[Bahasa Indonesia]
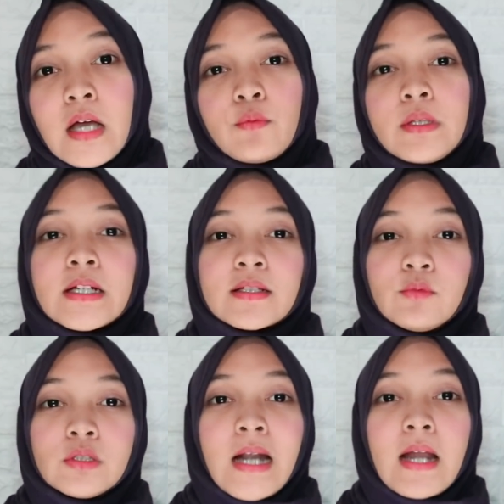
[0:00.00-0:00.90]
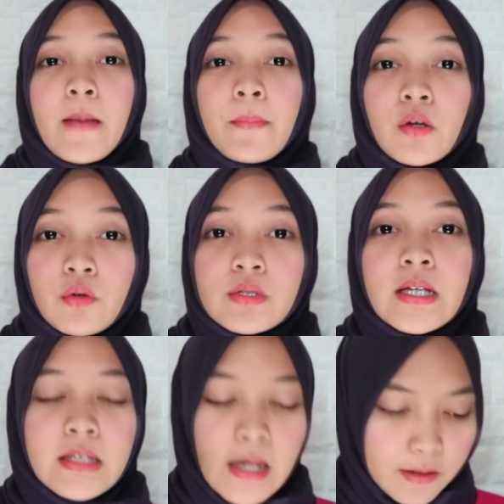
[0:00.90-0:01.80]
alumni tersebut terhadap
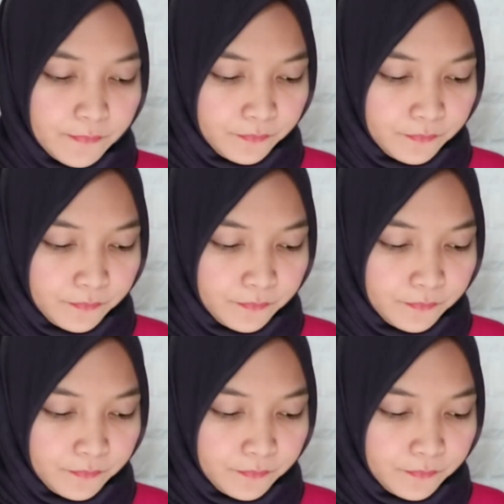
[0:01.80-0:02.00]
kelulusan dia